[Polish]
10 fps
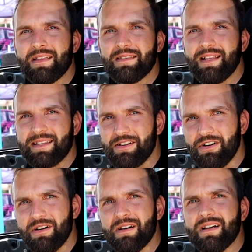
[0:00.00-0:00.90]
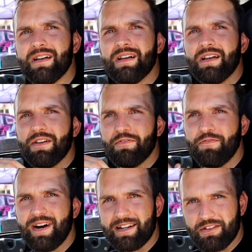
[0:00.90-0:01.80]
Dlatego
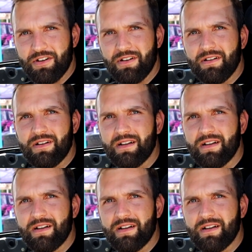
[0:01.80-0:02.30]
warto,